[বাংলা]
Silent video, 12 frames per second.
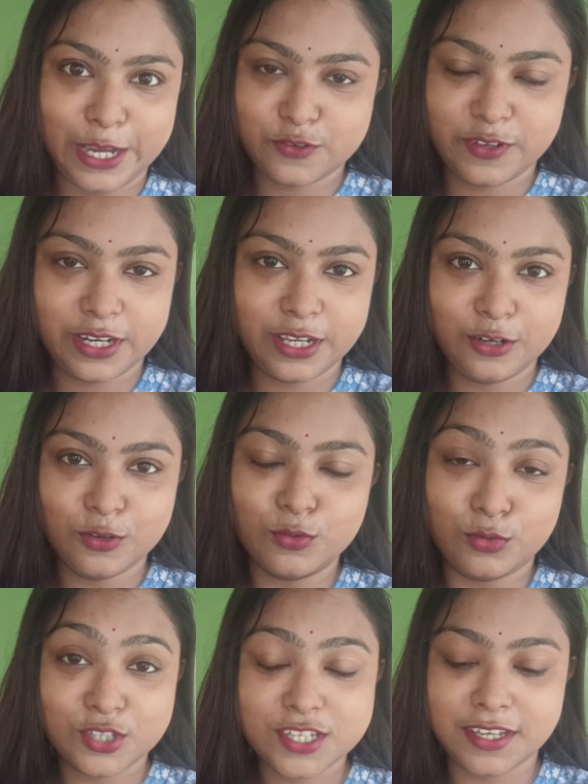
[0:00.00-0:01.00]
পায়েস বাজার এগুলো
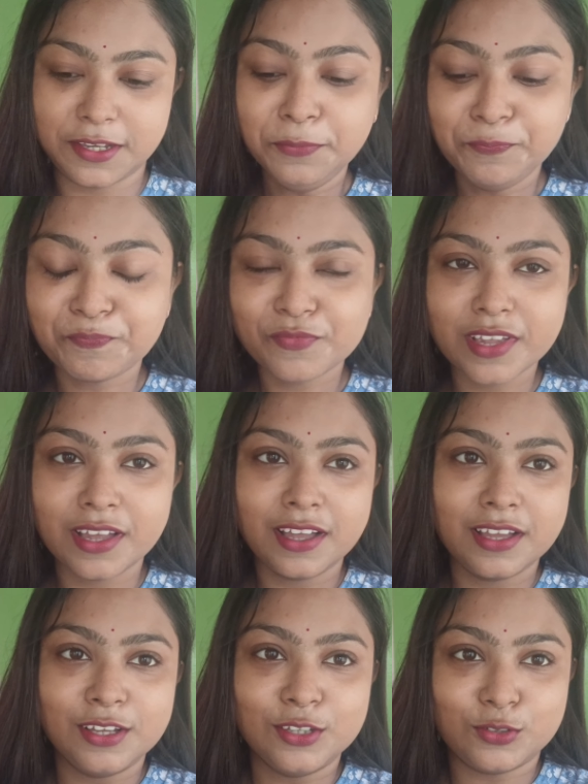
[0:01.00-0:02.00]
করছে
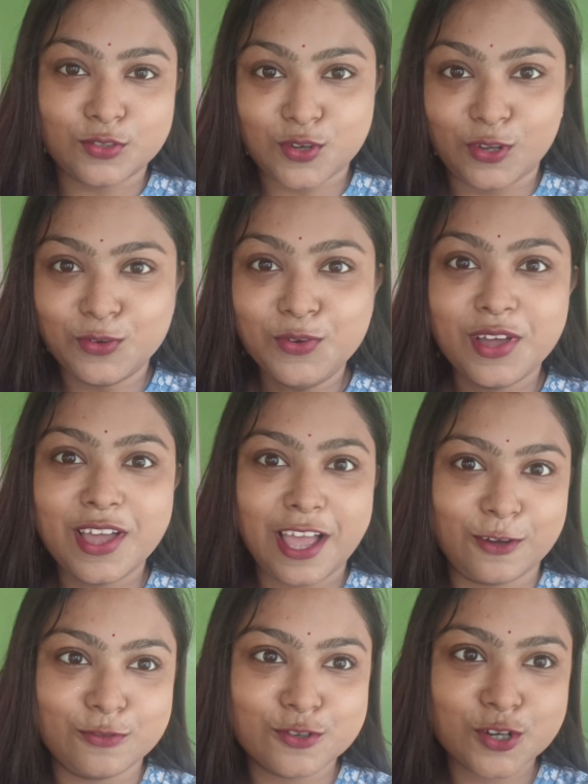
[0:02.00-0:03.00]
তো চলো
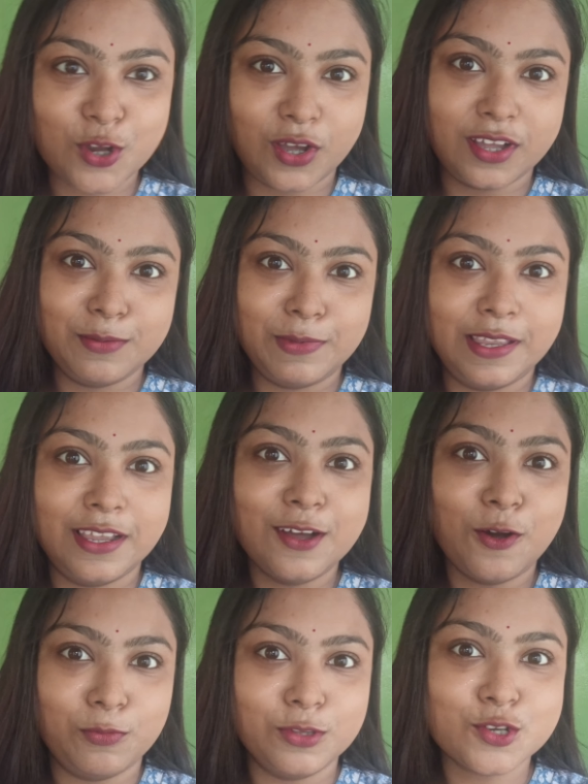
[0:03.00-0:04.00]
এখন সকালবেলা
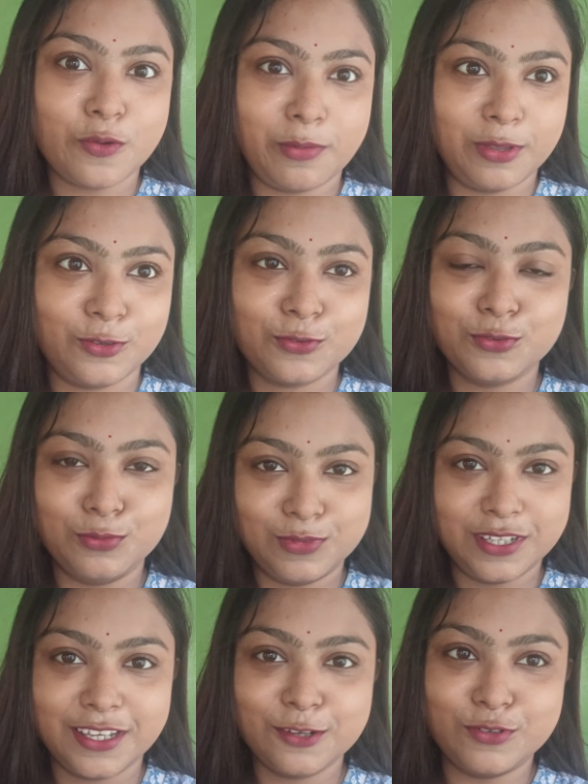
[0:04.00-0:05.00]
আমি শুধুমাত্র ঘুম
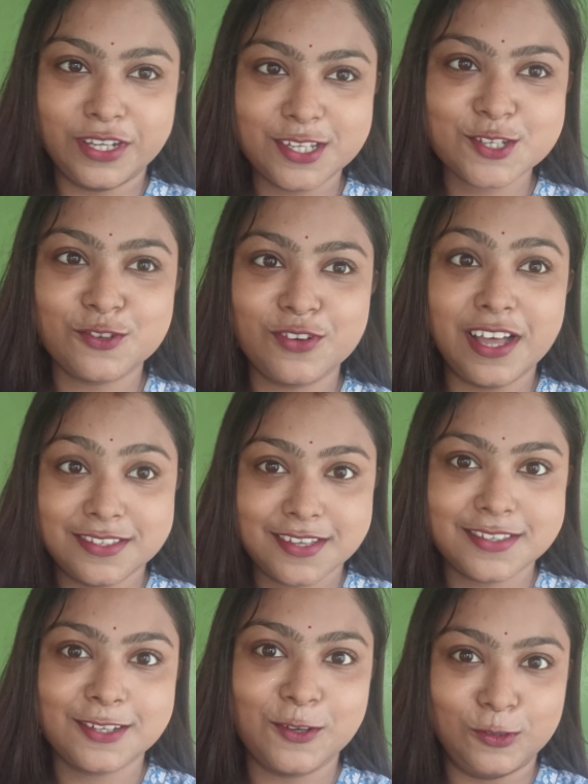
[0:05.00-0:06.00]
থেকে উঠেছি জন্য আস্তে
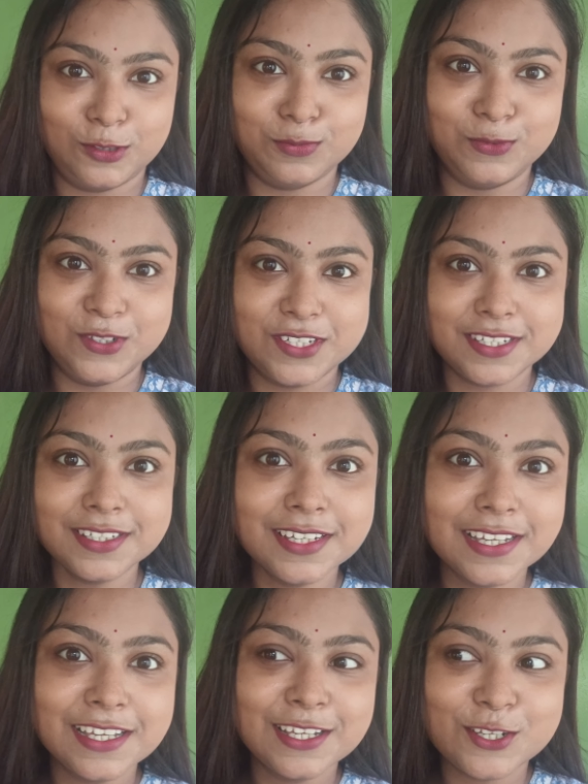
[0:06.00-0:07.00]
আস্তে কথা বলছি
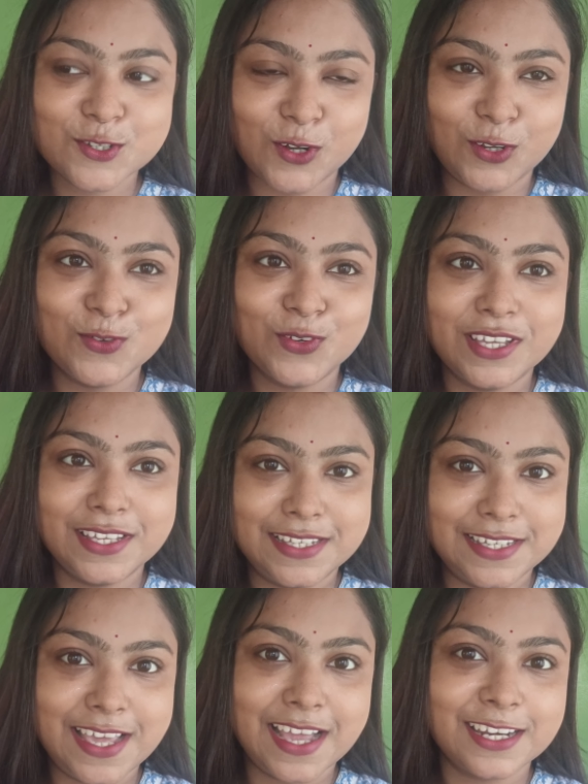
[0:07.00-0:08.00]
চলো
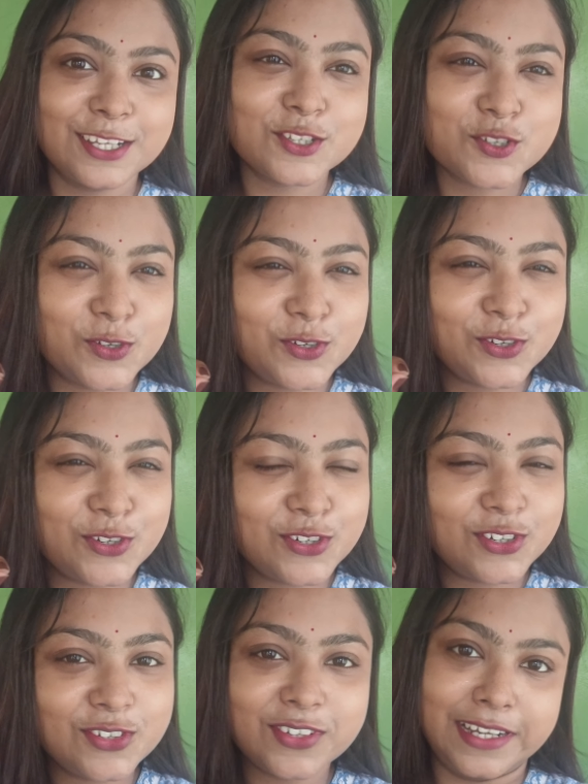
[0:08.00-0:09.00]
দেখি একটা
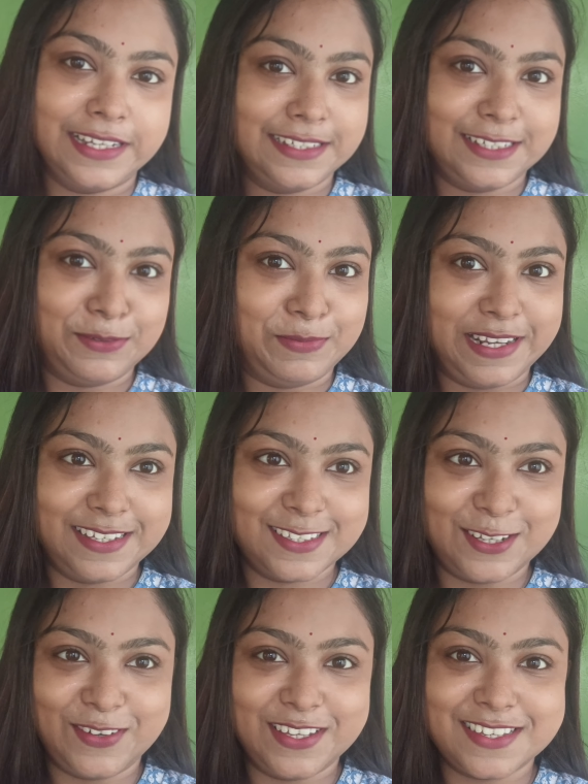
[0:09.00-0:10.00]
ছোট্ট পায়েস
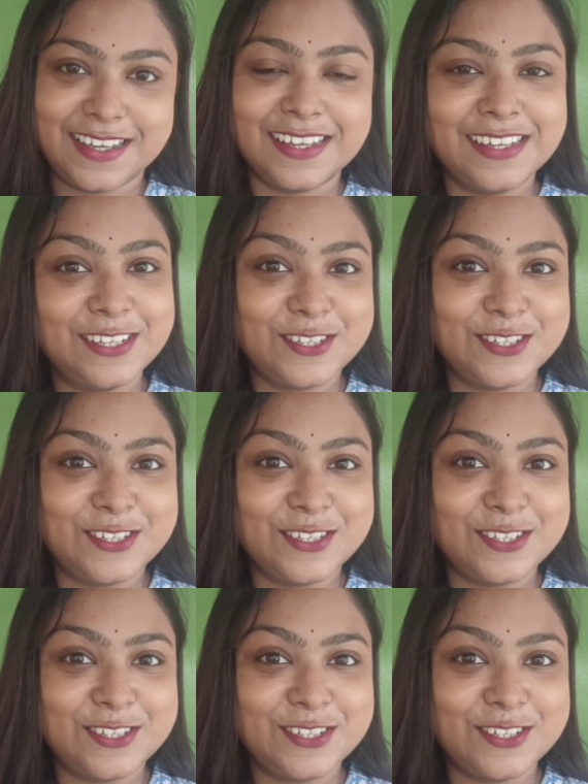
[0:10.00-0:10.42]
দেওয়া যাক